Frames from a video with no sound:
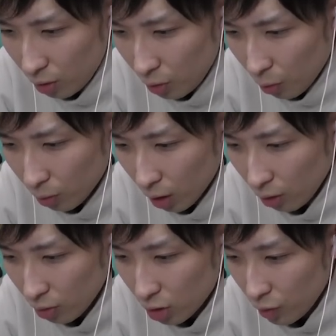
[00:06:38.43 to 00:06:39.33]
妖怪
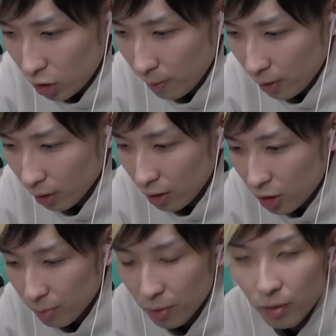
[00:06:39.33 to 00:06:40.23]
軍師ウィスベイ第
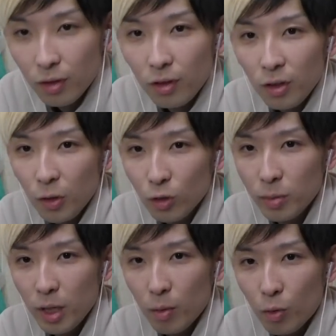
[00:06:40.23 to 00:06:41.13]
1部。おす
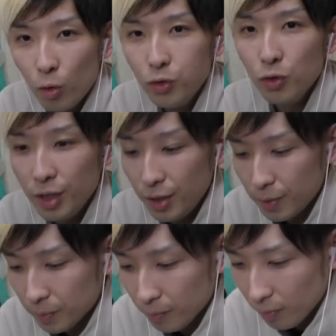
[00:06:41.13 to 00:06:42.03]
すめレベル
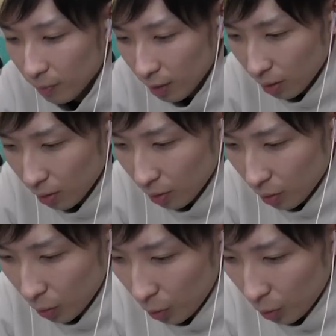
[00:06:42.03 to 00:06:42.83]
52。